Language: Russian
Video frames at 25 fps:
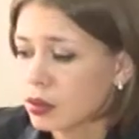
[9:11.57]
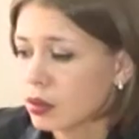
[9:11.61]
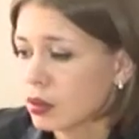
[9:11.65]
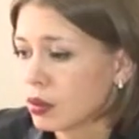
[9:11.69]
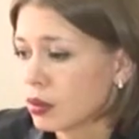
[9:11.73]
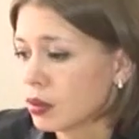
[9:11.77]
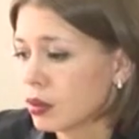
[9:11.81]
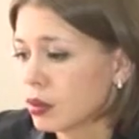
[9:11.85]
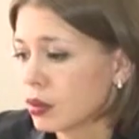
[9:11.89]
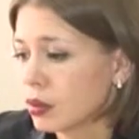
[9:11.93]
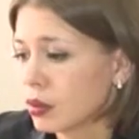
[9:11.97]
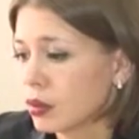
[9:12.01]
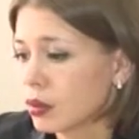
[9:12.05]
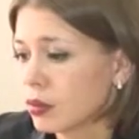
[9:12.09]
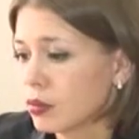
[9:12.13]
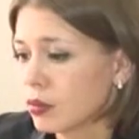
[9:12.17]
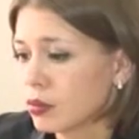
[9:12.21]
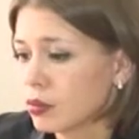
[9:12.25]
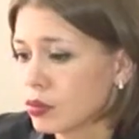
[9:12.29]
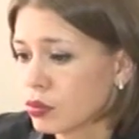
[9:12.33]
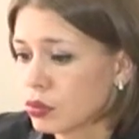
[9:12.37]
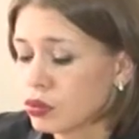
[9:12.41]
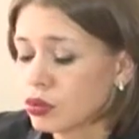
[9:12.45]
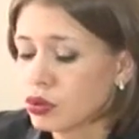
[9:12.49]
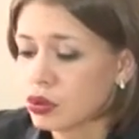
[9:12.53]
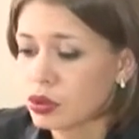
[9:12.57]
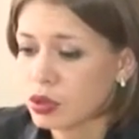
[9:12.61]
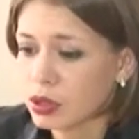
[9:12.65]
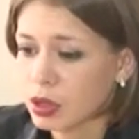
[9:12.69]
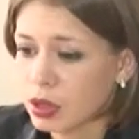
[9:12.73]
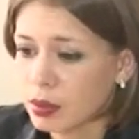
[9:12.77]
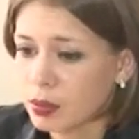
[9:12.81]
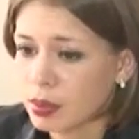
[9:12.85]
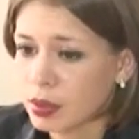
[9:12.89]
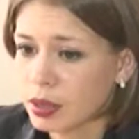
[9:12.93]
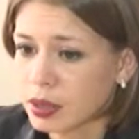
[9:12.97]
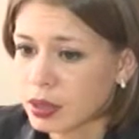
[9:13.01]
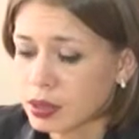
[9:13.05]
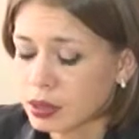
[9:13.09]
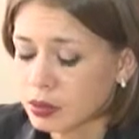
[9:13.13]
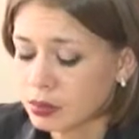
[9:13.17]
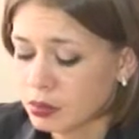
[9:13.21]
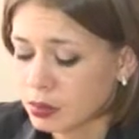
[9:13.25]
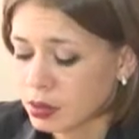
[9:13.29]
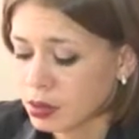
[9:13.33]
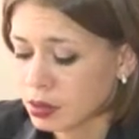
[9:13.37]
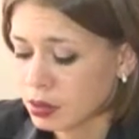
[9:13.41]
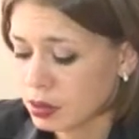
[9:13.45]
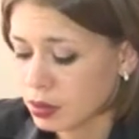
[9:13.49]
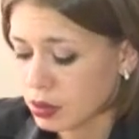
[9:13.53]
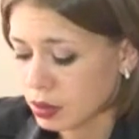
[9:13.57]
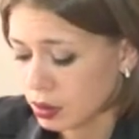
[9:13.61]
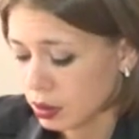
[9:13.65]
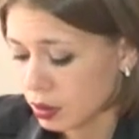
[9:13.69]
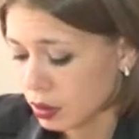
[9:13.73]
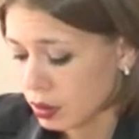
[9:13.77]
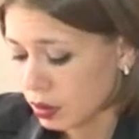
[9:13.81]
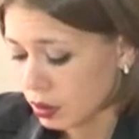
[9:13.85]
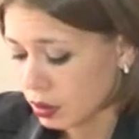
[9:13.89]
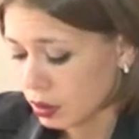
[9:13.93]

э, в случае необходимости.